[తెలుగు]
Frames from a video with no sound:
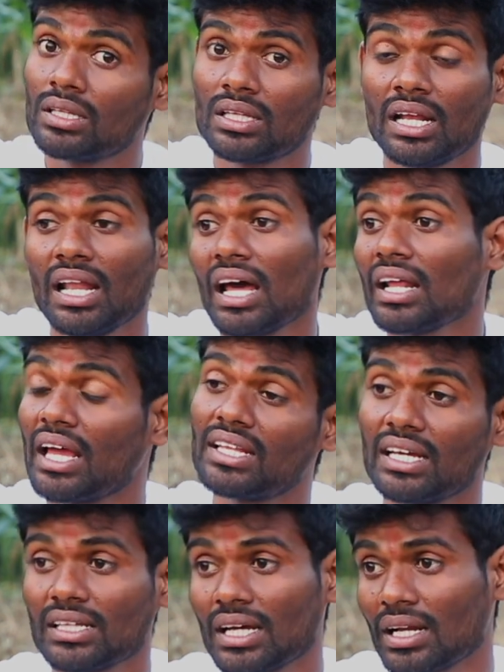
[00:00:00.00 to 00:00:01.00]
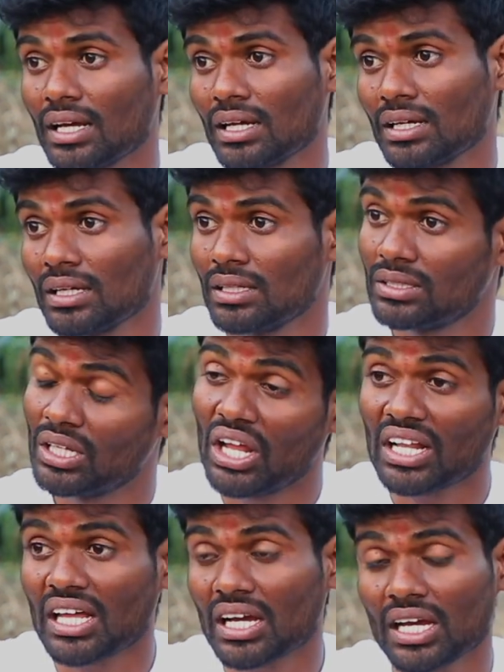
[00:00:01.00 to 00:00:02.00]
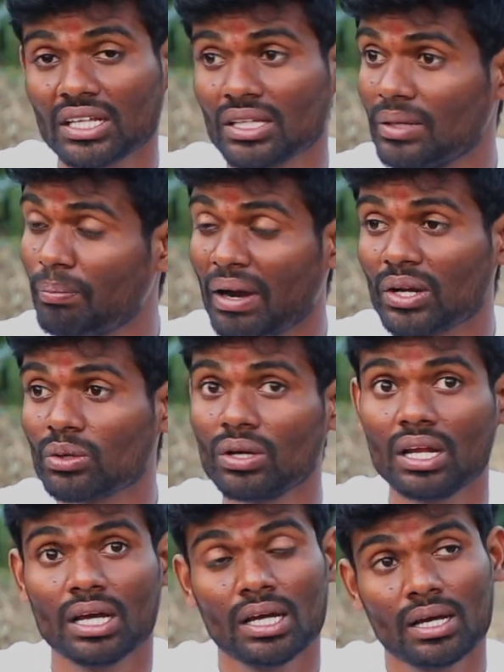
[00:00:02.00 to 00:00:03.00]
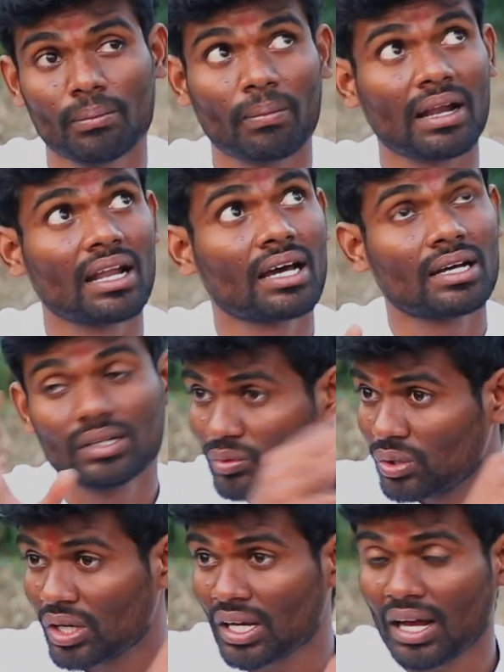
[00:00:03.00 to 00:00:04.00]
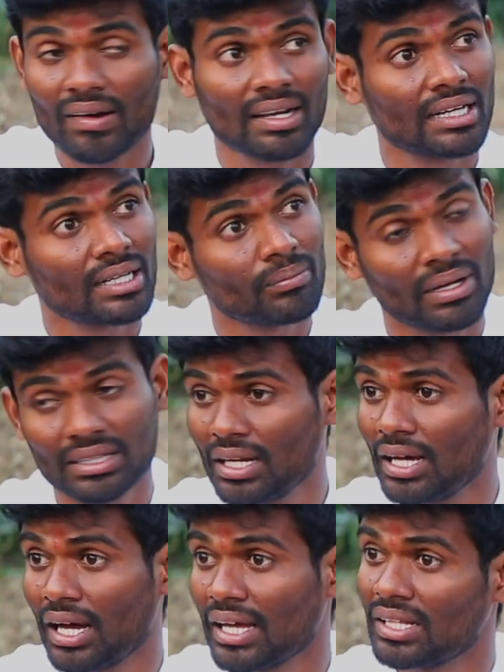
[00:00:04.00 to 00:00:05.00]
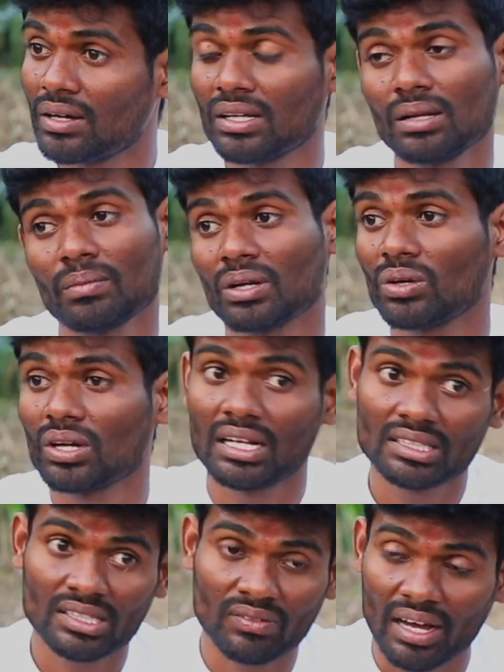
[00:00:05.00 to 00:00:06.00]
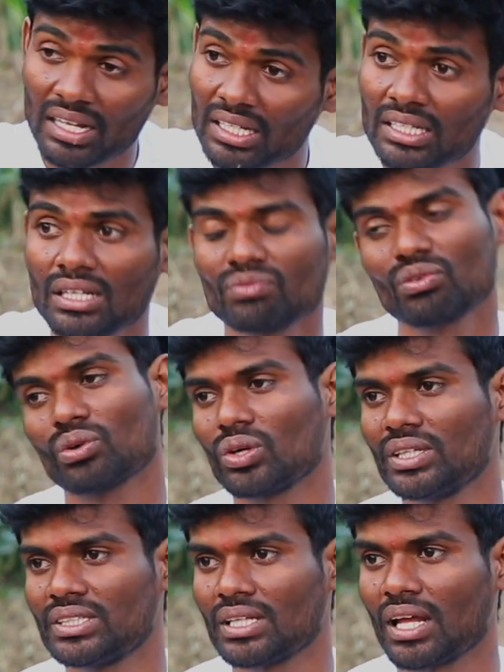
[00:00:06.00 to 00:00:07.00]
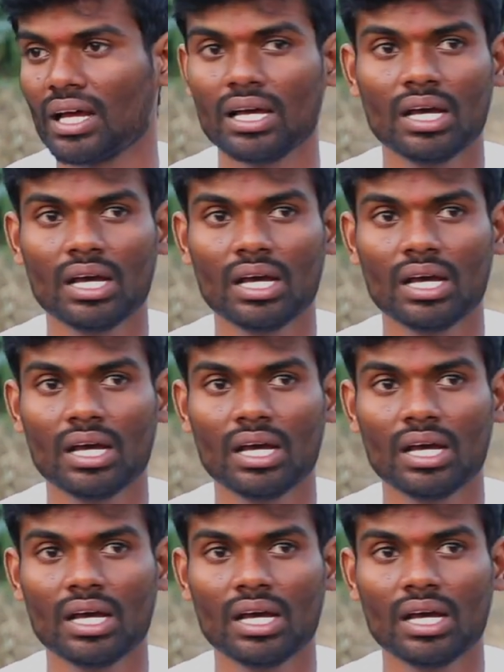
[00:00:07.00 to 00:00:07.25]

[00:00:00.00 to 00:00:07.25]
తెల్లారి ఐదు అయింది అన్న తెల్లారి దాకా అయింది పండుకోలే మళ్ళీ ఊరికి రావాలంటే మధ్యలో హైదరాబాద్లో వాళ్ళు కలిస్తే వాళ్ళకి ఇట్లా ఫోటోలు ఇచ్చిన